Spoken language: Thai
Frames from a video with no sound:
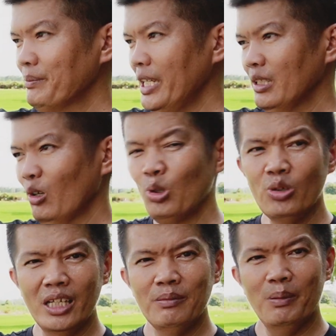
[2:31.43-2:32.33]
พี่ลองดู
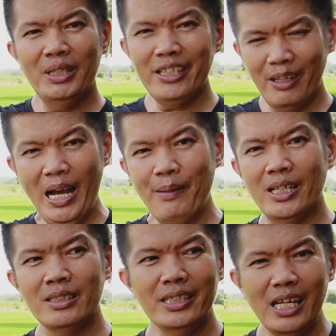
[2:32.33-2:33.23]
ดิมันไม่ใช่สภาพ
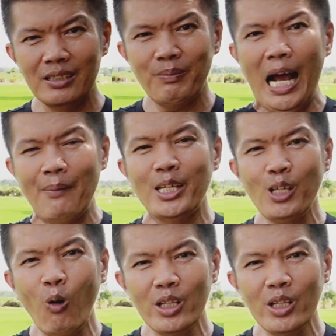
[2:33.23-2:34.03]
เนี่ยภาพในโด